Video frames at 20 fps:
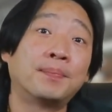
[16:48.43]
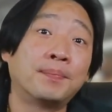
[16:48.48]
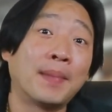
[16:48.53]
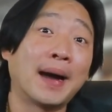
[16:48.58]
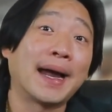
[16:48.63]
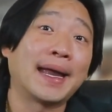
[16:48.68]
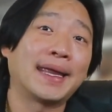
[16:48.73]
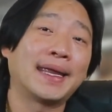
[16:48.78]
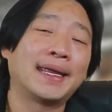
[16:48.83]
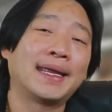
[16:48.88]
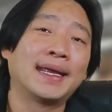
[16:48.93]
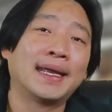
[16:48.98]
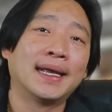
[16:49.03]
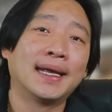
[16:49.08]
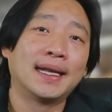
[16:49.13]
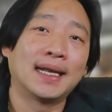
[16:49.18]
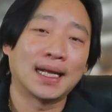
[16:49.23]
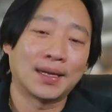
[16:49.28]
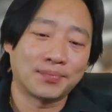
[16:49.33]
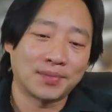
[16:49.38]
ใหม่
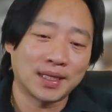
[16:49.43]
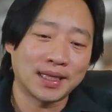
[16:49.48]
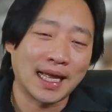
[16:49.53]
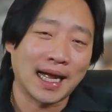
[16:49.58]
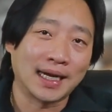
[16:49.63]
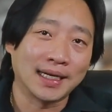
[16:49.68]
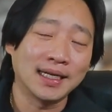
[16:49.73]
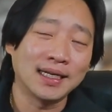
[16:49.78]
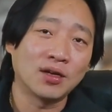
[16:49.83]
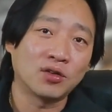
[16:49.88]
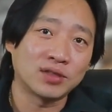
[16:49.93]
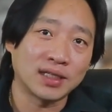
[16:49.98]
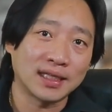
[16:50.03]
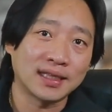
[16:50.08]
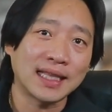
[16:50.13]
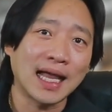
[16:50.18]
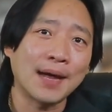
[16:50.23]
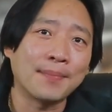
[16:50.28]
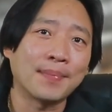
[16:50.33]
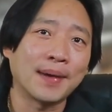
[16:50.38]
นะครับแต่ถังที่เราติ
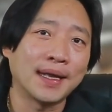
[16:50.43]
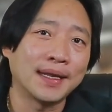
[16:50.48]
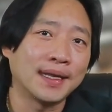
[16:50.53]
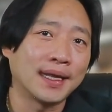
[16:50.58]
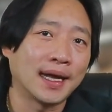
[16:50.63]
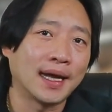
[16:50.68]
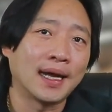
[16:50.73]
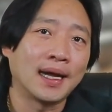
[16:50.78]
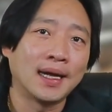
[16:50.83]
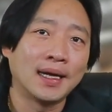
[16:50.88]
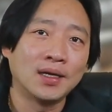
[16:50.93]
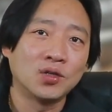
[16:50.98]
ดตั้งไปเนี่ย